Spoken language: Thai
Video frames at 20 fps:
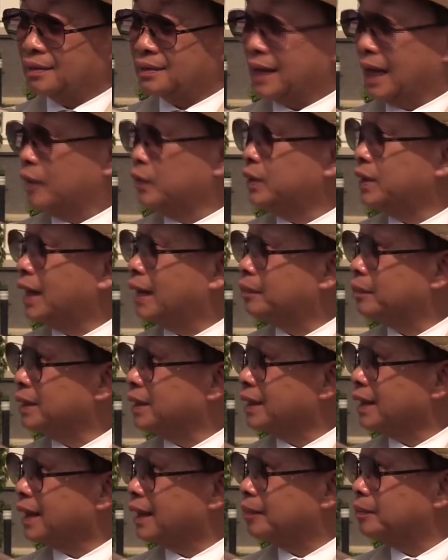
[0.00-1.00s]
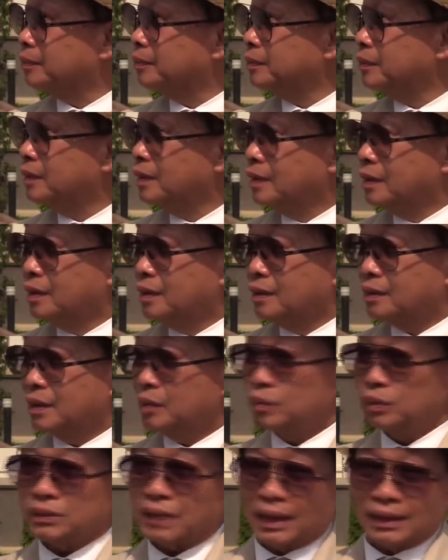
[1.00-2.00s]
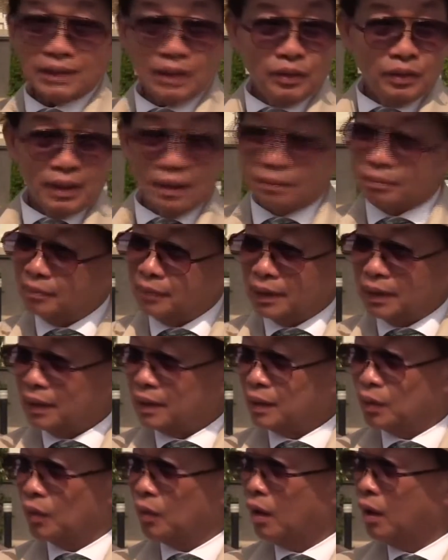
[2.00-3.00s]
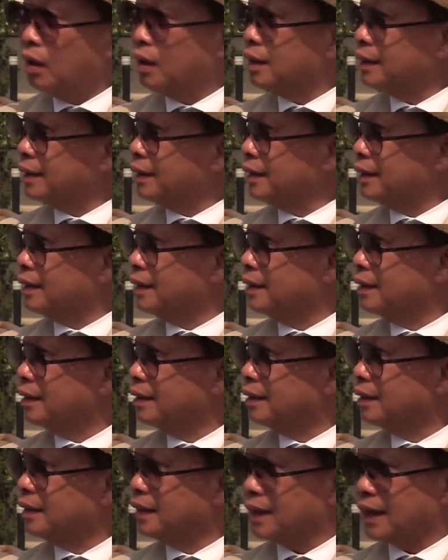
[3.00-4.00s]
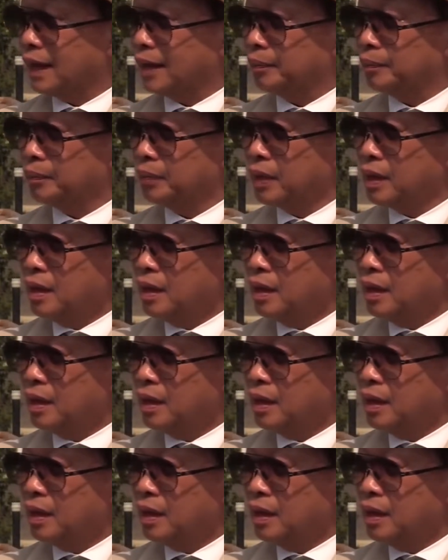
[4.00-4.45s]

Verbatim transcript: สารยธรรมเลยครับ ท่านผู้สาสาริธรรมไม่ได้เกี่ยวข้องเลยนะครับ